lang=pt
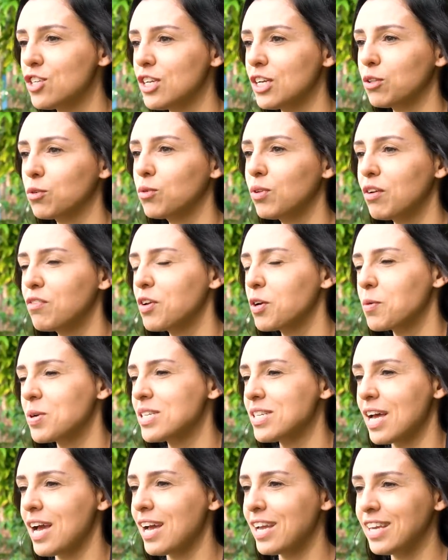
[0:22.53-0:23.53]
tinha tudo a ver
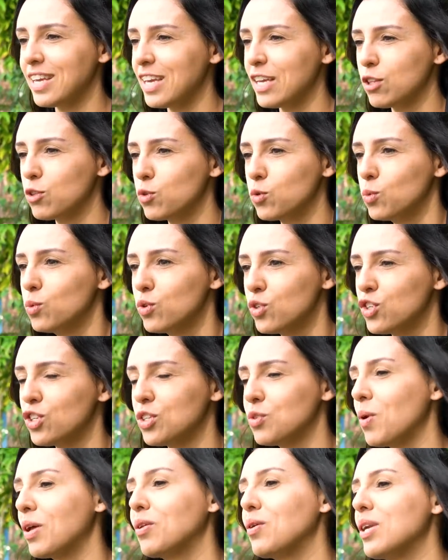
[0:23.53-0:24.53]
com essa
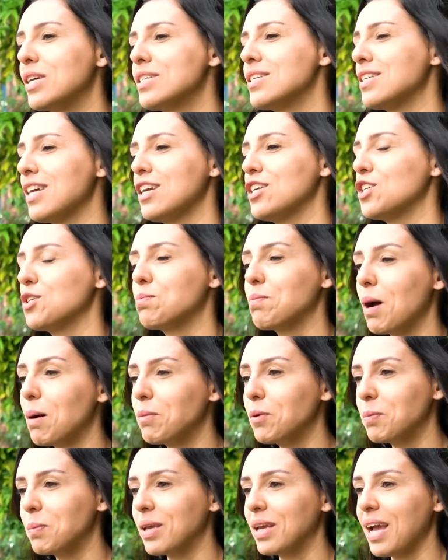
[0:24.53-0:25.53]
inquietude do adolescente
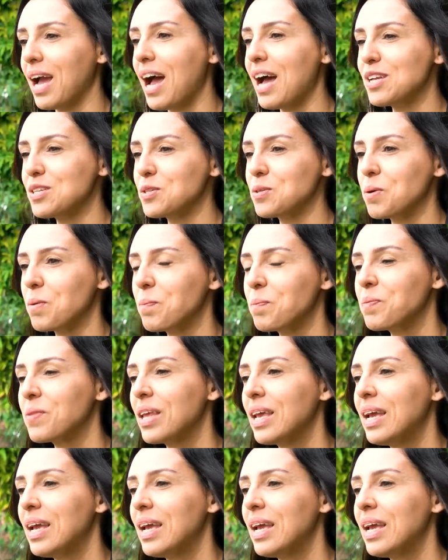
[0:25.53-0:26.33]
Pablo Picasso.